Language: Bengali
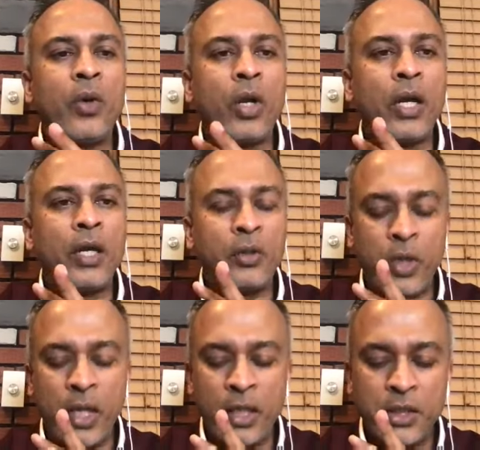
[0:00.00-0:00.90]
গলায়
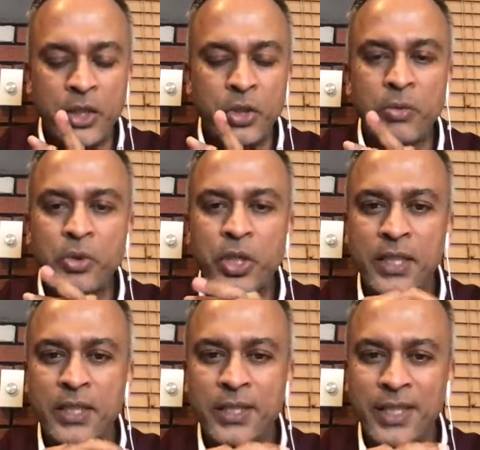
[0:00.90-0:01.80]
একটু অ্যালার্জির সমস্যা
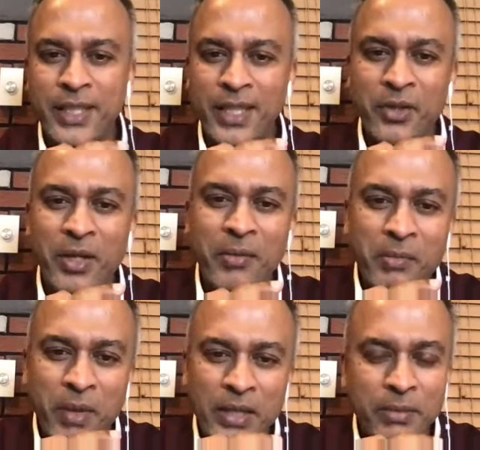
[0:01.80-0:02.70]
আছে যেই কারণে আমি
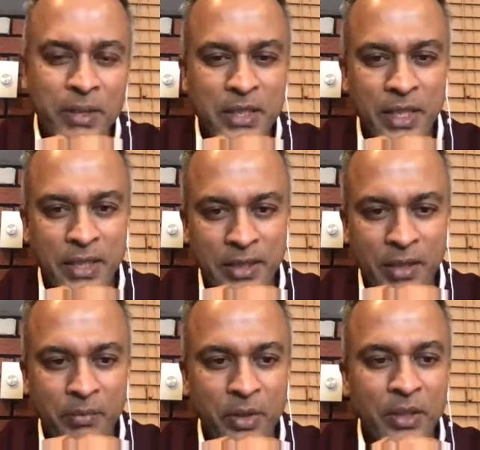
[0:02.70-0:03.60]
মাঝে মাঝে কাশি
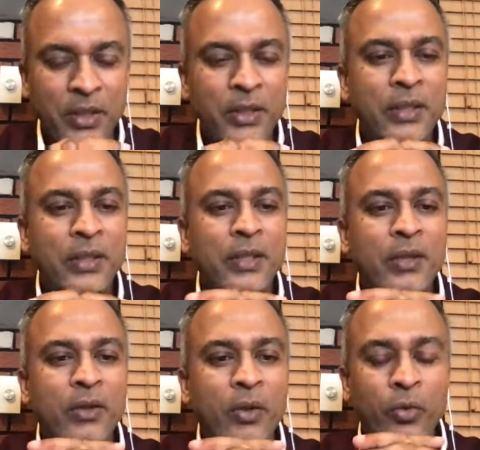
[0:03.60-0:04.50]
আপনাদের
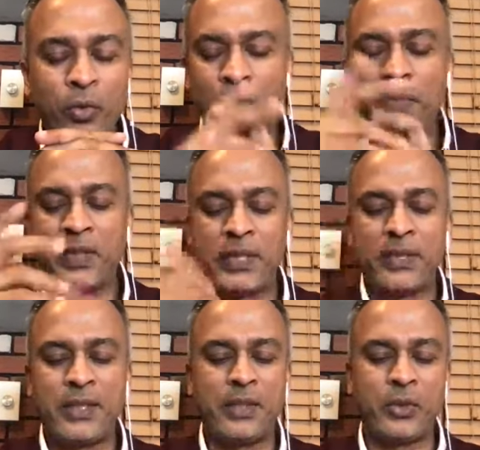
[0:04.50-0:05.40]
অনুকম্পা
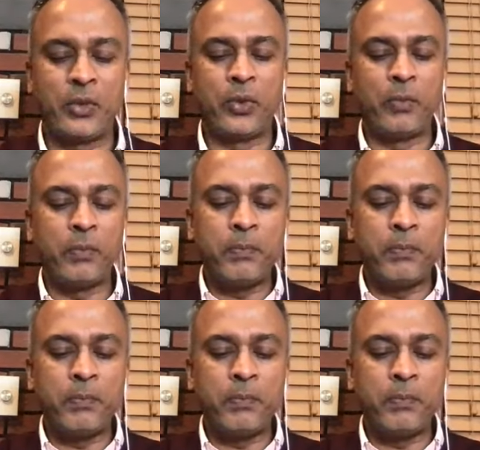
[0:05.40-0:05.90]
চাচ্ছি এই জন্য